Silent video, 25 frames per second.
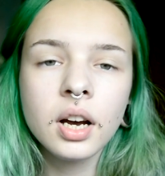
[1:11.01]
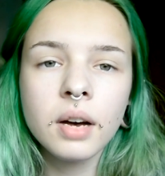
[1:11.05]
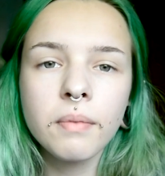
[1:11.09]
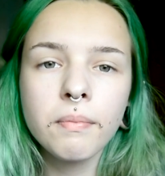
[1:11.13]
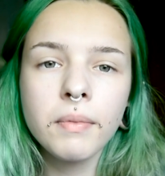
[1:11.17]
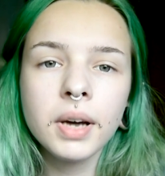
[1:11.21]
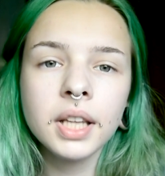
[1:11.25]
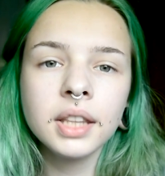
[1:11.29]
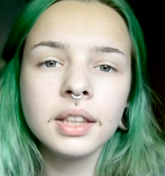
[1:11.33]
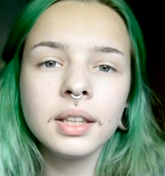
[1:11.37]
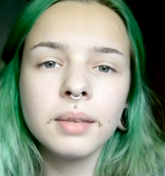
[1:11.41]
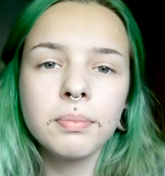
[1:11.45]

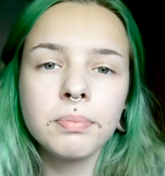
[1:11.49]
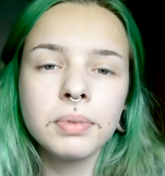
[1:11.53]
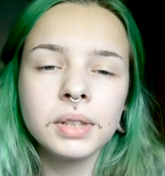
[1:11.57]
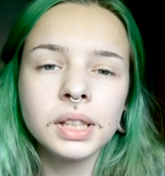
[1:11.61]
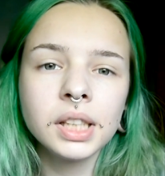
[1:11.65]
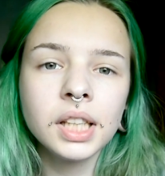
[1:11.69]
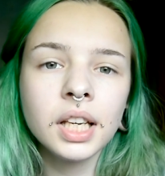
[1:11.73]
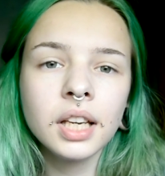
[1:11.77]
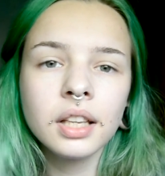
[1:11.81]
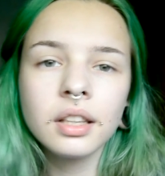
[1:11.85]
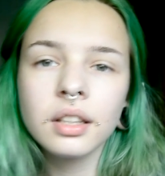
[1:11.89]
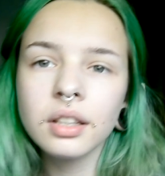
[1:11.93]
Мат
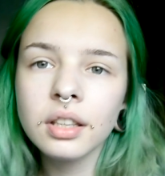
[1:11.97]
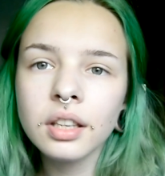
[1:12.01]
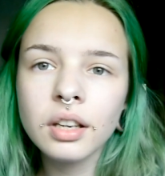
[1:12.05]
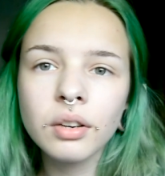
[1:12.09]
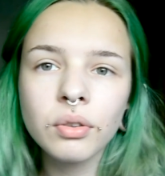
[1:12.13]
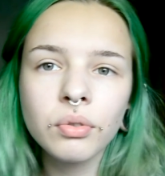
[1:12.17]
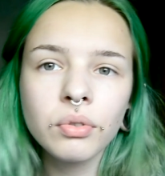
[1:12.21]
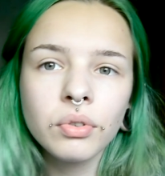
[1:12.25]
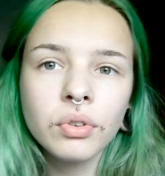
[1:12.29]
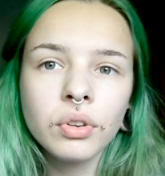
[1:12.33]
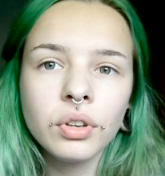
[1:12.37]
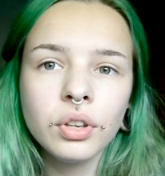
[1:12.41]
дополняет
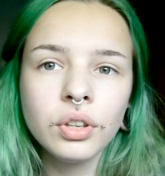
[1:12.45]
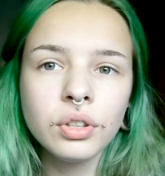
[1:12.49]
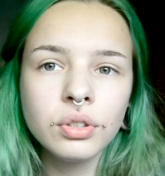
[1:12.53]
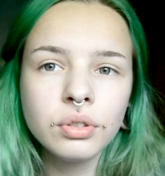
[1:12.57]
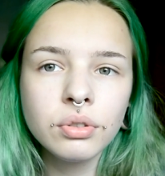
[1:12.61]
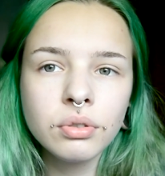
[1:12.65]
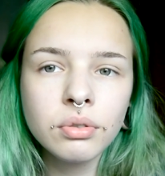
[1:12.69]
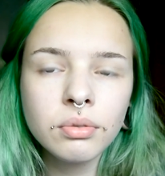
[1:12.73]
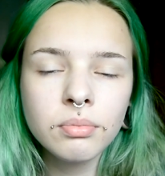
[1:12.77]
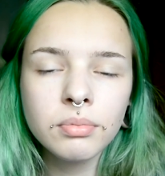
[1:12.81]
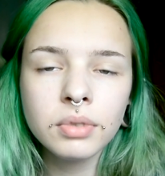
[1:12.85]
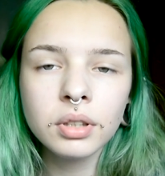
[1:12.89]
некую
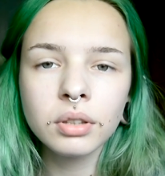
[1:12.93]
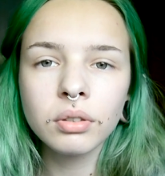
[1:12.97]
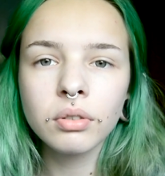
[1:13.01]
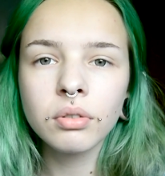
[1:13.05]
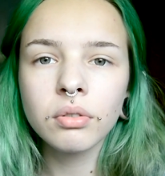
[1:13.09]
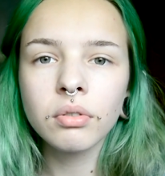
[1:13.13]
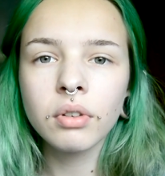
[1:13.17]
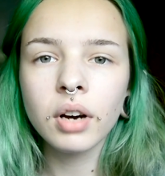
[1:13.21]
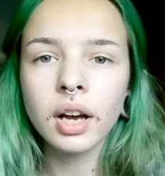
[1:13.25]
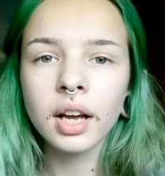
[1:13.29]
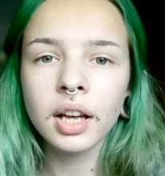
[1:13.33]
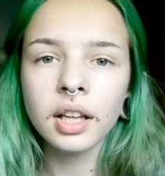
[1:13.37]

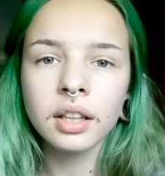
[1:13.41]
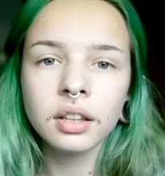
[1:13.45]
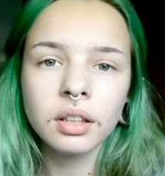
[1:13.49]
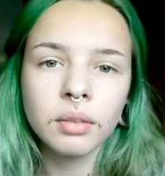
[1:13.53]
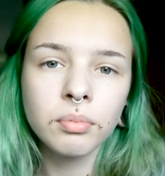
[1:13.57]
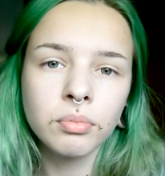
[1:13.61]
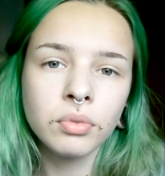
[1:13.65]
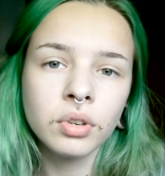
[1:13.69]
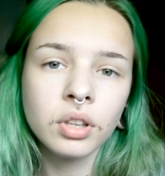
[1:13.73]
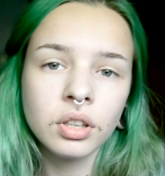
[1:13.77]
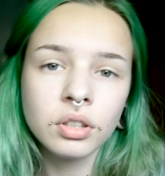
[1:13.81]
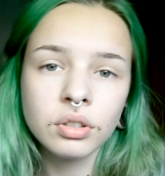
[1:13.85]
изюминку
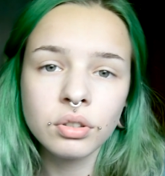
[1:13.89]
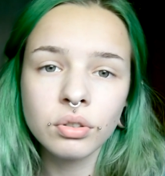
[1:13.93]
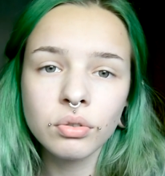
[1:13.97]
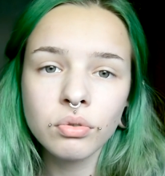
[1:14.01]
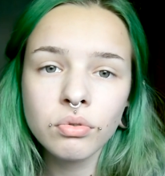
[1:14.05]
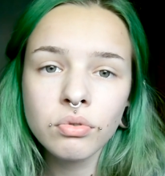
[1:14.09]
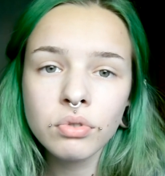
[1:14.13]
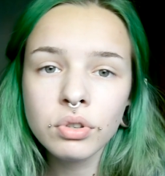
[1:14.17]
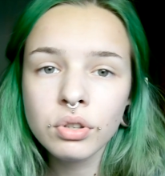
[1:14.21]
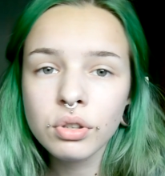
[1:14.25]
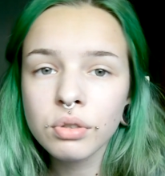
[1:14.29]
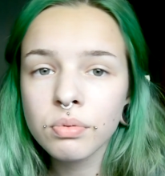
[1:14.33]
этому
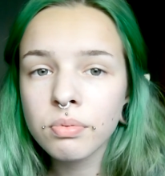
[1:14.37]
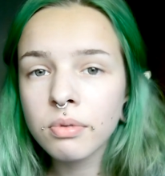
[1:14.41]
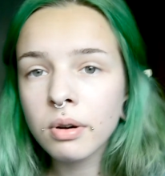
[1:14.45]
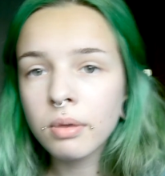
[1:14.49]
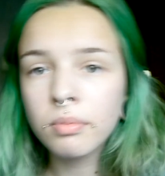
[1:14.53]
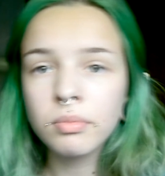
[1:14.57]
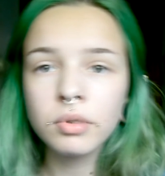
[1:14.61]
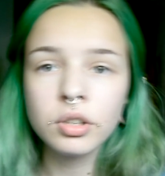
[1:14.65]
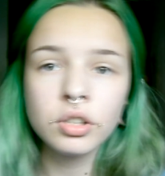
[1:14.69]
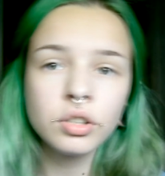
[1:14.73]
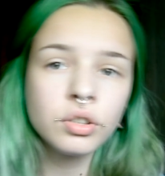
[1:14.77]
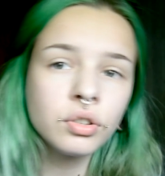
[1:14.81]
языку, с
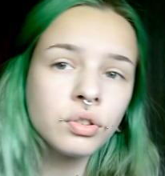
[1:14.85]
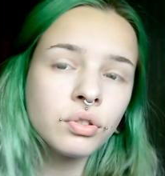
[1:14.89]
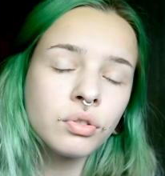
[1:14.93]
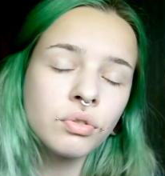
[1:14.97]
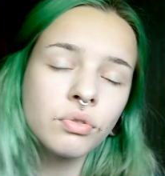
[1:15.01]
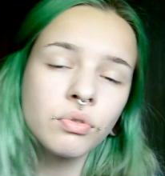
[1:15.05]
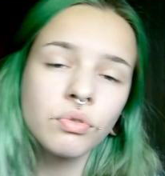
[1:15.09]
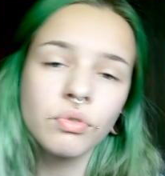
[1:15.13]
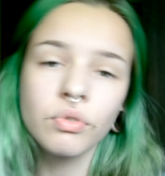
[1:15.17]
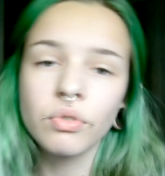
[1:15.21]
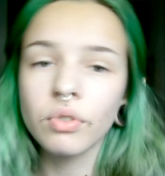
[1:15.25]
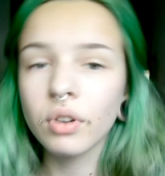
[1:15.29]

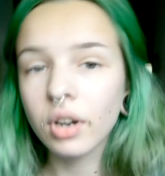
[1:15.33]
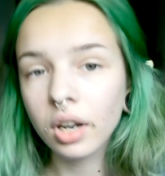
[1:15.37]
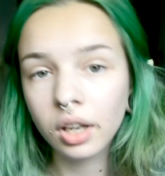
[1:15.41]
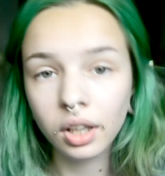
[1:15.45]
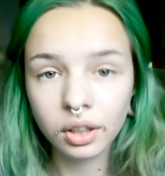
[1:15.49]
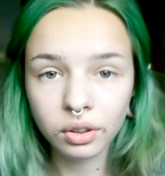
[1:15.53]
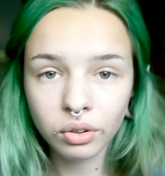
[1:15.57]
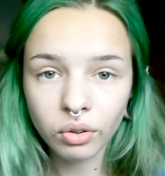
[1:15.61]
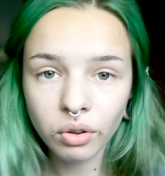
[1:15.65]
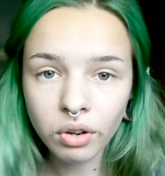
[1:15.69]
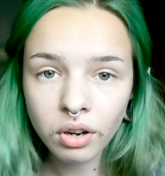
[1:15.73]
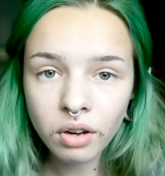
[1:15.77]
помощью
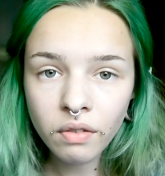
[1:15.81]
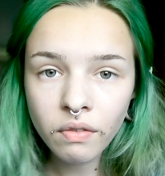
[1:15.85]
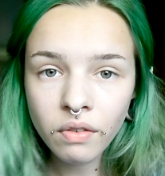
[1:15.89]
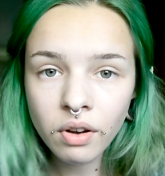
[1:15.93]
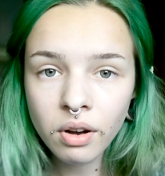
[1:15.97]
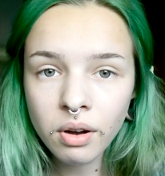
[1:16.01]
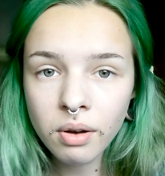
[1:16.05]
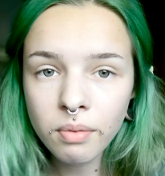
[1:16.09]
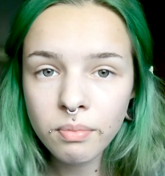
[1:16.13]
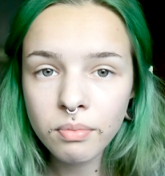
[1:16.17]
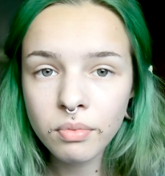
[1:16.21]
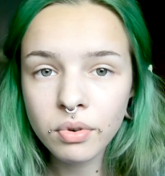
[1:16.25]

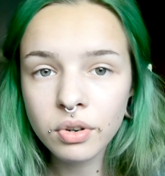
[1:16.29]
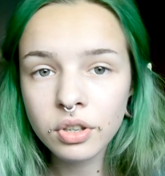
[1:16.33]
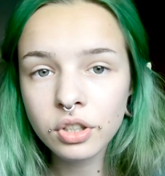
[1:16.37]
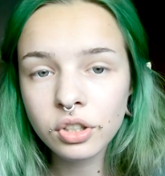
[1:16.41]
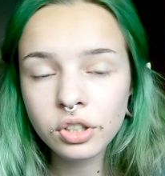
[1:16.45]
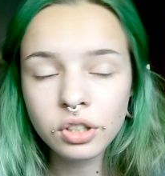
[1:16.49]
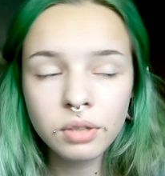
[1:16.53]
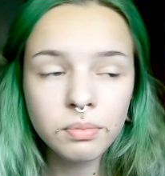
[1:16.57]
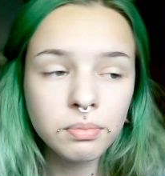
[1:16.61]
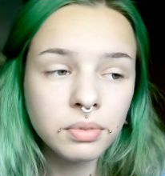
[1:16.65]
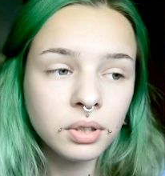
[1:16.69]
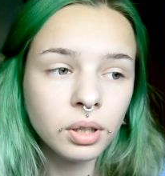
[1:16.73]
которого
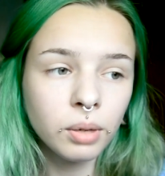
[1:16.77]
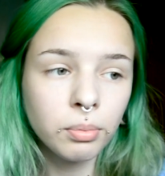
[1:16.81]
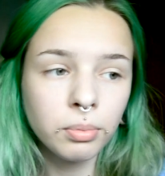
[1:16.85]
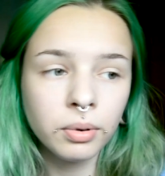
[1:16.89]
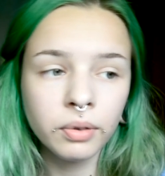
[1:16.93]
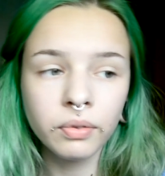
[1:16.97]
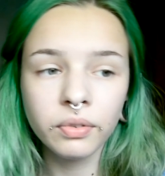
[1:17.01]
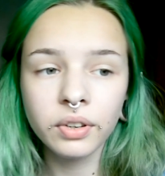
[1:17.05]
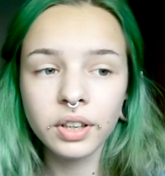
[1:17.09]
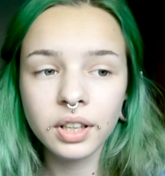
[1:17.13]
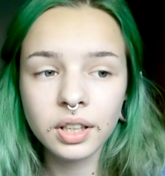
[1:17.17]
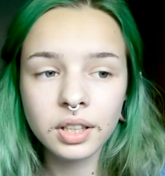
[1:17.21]
можно было
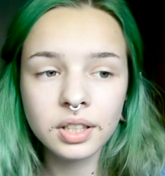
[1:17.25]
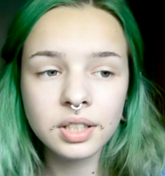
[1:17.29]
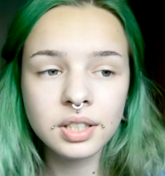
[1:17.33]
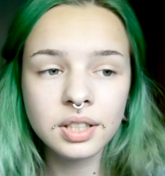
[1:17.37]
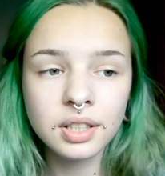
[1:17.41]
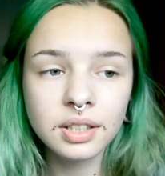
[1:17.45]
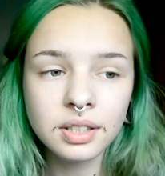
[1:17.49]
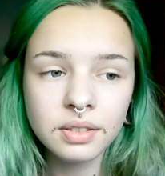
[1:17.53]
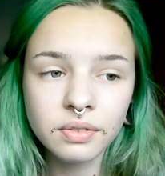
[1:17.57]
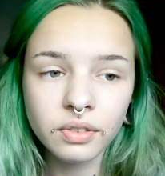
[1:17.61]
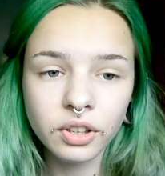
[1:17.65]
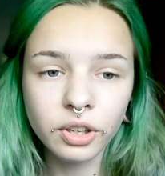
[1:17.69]
бы
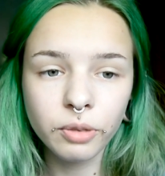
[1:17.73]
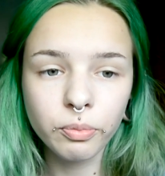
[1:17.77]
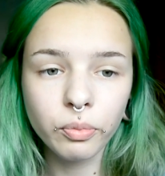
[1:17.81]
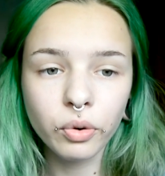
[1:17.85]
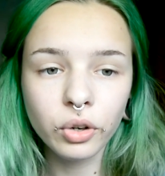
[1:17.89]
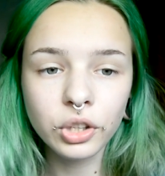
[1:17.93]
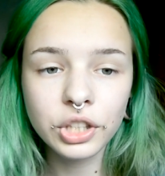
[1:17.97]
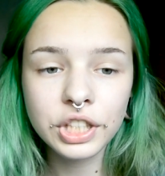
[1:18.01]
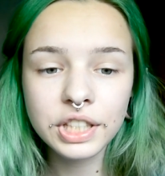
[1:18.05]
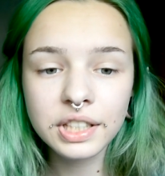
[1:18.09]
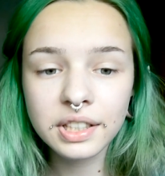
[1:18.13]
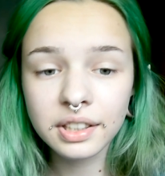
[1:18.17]
выразить свои
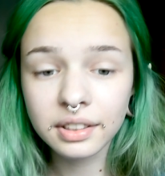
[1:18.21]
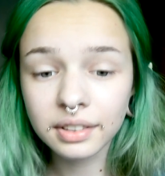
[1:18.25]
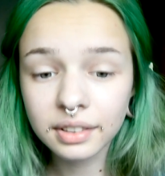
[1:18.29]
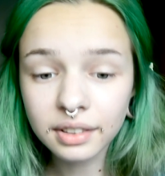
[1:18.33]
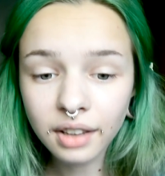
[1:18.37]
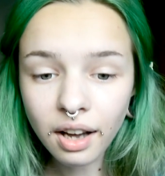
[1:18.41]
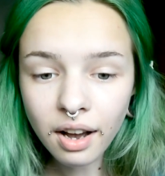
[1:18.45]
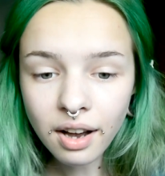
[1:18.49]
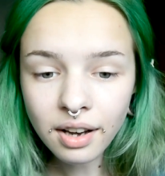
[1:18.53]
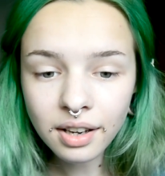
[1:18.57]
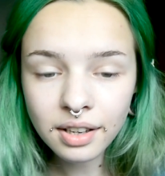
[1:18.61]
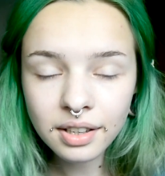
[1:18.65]
эмоции
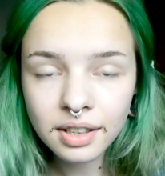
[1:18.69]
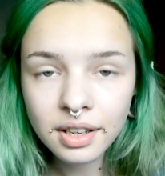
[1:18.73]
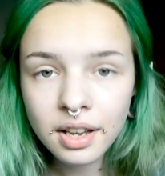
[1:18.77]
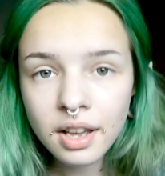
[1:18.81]
так,